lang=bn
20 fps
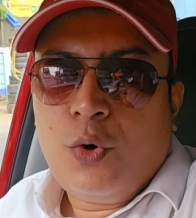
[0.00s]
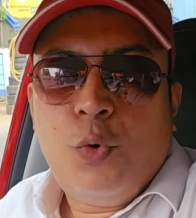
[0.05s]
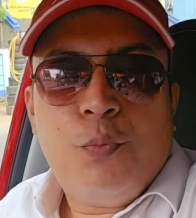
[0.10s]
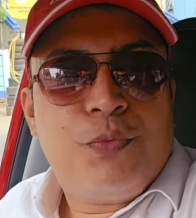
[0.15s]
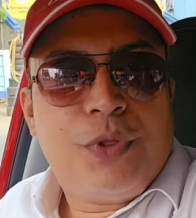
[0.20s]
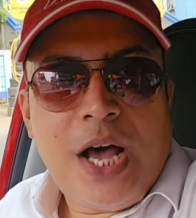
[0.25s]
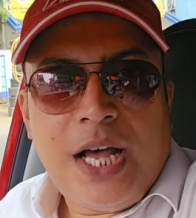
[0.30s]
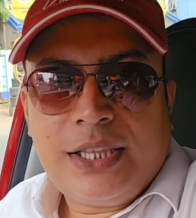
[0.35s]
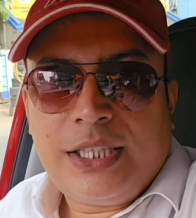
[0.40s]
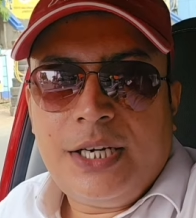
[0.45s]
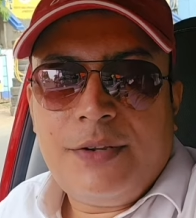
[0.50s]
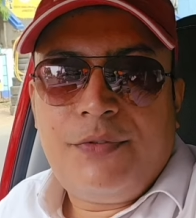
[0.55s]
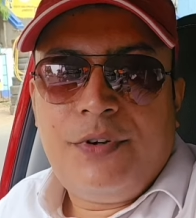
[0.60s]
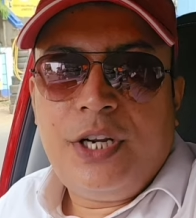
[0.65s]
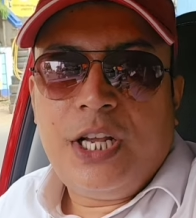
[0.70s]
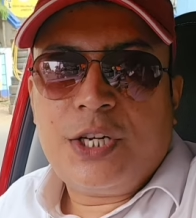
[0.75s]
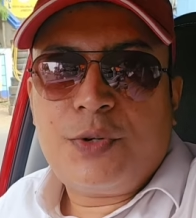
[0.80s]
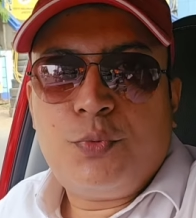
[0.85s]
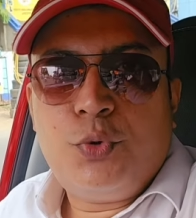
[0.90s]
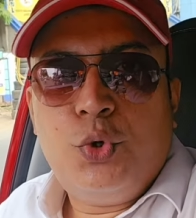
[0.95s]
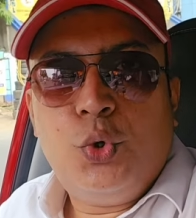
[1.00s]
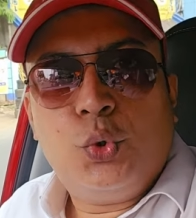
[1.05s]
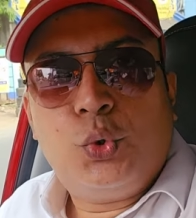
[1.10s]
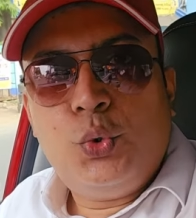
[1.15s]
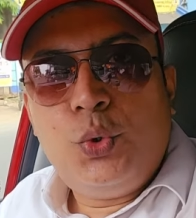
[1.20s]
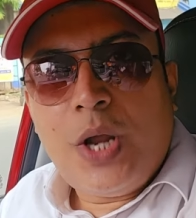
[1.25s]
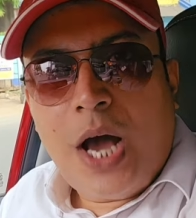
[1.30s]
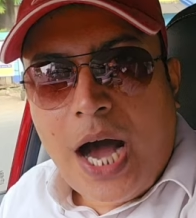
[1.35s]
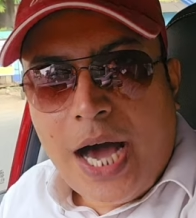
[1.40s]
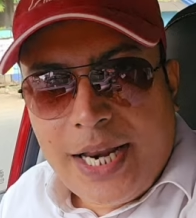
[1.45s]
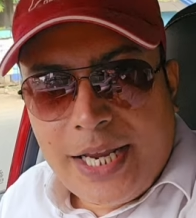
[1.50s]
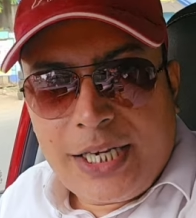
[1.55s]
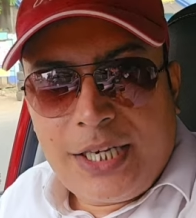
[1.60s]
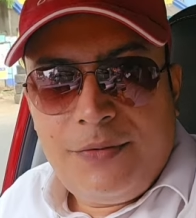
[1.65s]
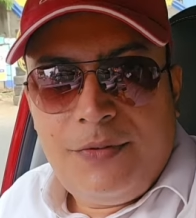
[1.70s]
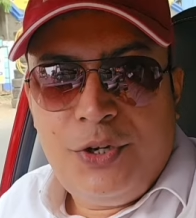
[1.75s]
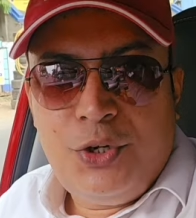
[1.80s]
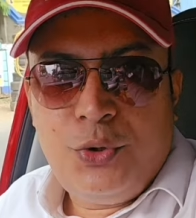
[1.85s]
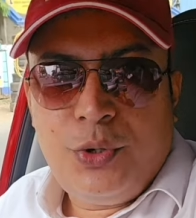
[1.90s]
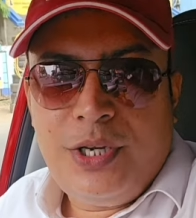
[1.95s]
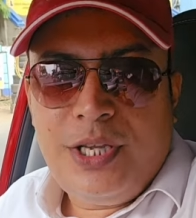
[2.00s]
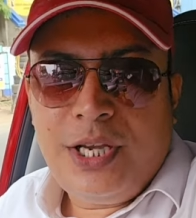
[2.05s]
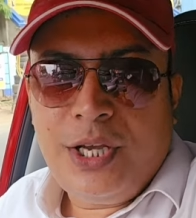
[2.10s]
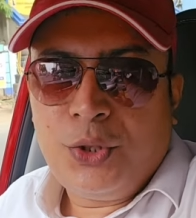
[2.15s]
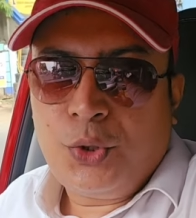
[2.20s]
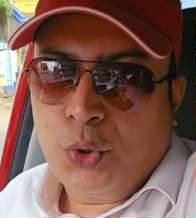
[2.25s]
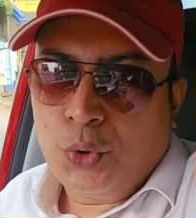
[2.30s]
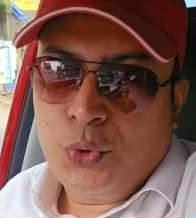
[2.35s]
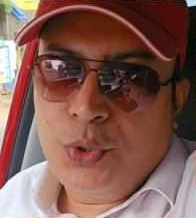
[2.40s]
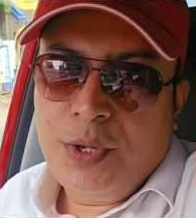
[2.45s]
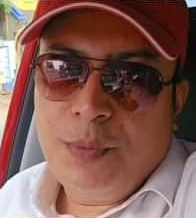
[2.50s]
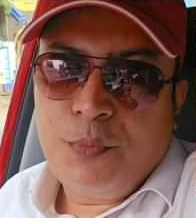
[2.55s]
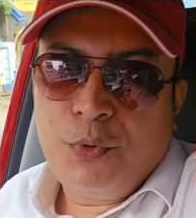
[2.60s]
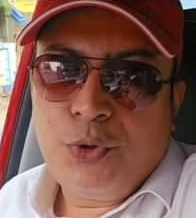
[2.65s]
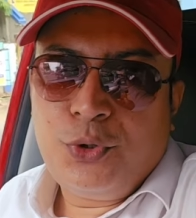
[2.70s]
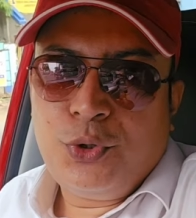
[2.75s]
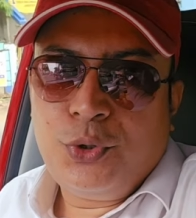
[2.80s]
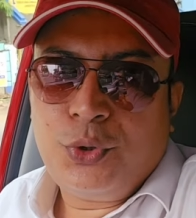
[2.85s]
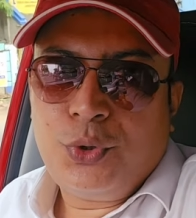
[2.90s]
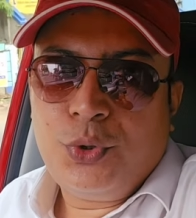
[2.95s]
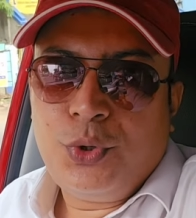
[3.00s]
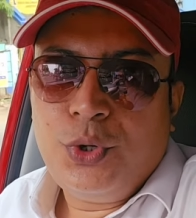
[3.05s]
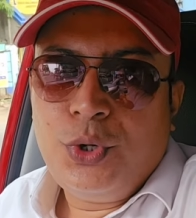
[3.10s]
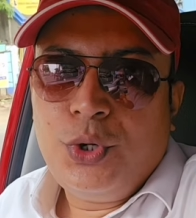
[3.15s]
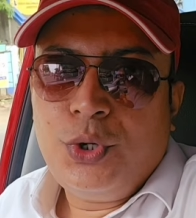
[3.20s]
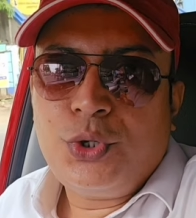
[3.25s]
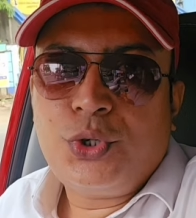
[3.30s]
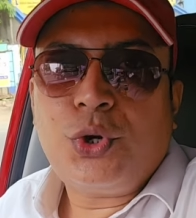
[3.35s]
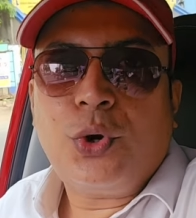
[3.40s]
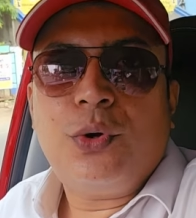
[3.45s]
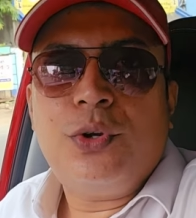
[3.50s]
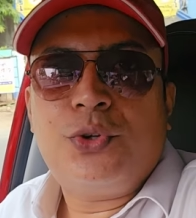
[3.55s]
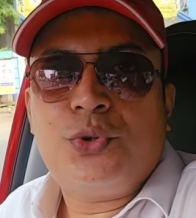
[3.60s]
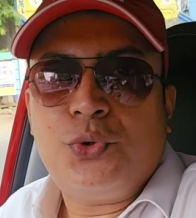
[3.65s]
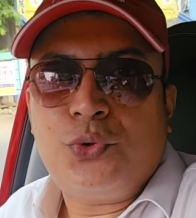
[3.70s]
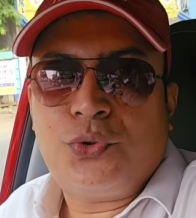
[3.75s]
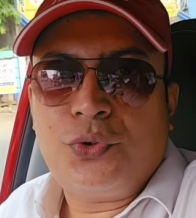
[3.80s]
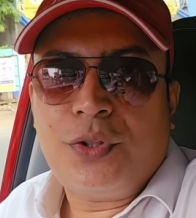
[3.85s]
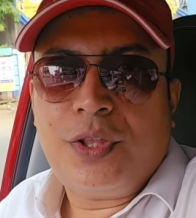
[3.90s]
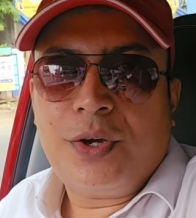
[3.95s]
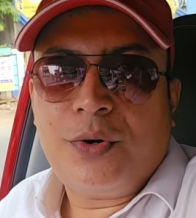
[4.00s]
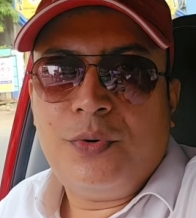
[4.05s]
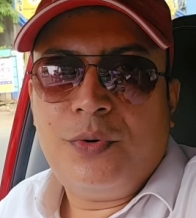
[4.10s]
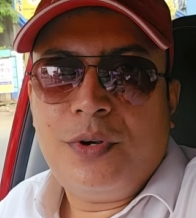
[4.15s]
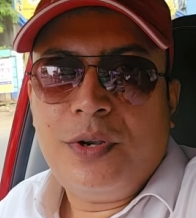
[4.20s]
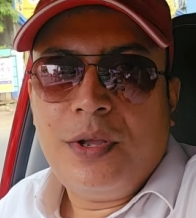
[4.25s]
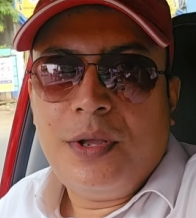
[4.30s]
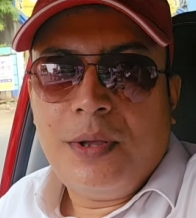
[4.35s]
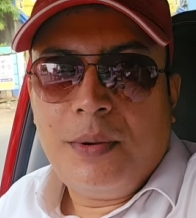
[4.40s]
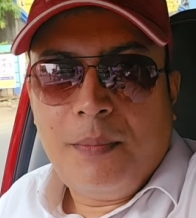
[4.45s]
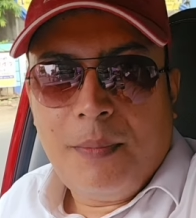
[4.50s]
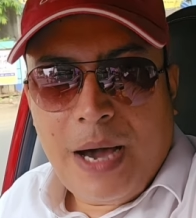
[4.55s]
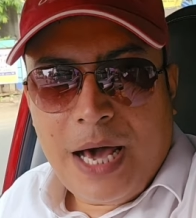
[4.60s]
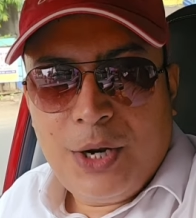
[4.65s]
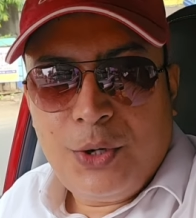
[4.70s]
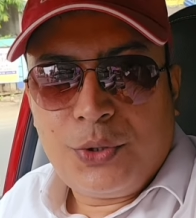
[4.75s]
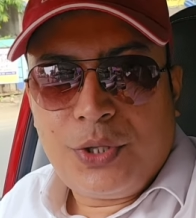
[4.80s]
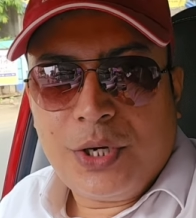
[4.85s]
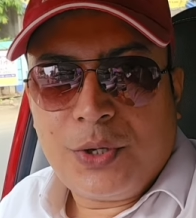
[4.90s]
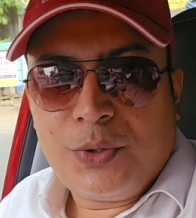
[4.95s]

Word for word: খুব তাড়াতাড়ি ফিরে আসবো নতুন আরেকটি ভিডিও নিয়ে ততদিন পর্যন্ত সকলে সুস্থ থাকুন ভালো